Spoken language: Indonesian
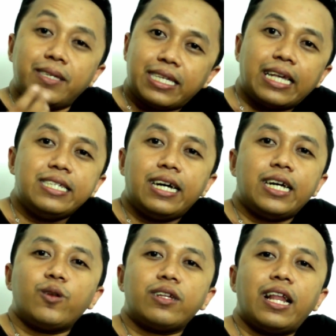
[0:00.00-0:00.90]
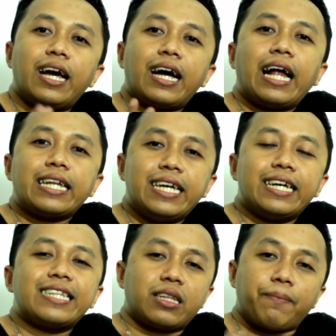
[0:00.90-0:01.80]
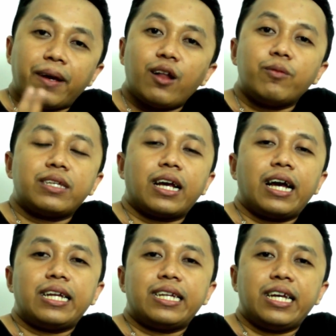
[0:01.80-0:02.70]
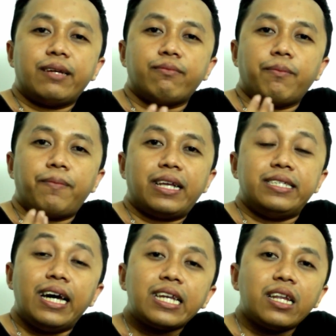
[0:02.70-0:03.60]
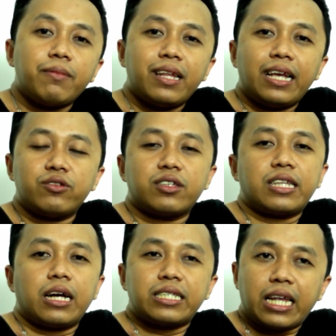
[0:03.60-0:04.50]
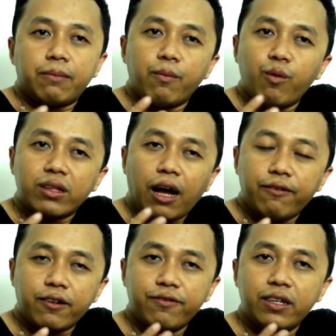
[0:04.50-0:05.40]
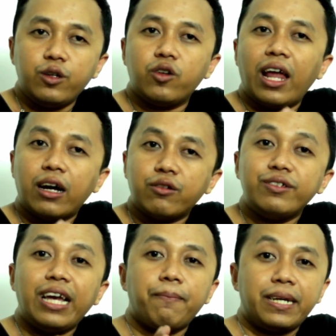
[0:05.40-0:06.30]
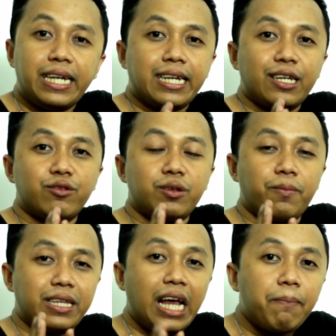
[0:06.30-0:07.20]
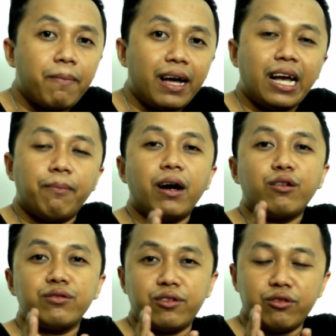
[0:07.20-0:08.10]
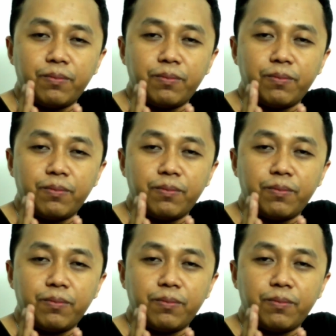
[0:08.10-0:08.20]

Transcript: bisa saja itu adalah hak kalian tapi kalau misalnya kalian ingin mempelajari lebih lanjut tentang cara membuat cover video lagu yang benar itu seperti apa yang bagus itu